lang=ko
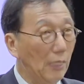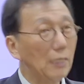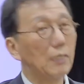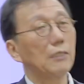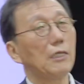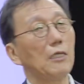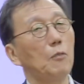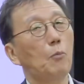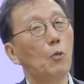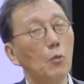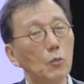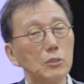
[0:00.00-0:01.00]
그런데 이
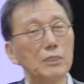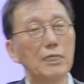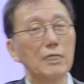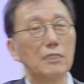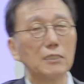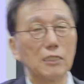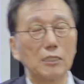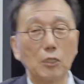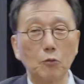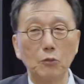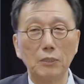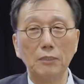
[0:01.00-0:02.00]
포용적인
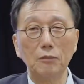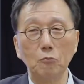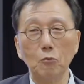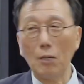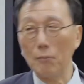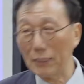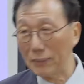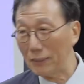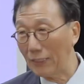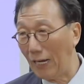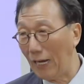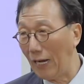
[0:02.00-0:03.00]
경제제도는 누가
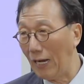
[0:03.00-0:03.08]
만드느냐?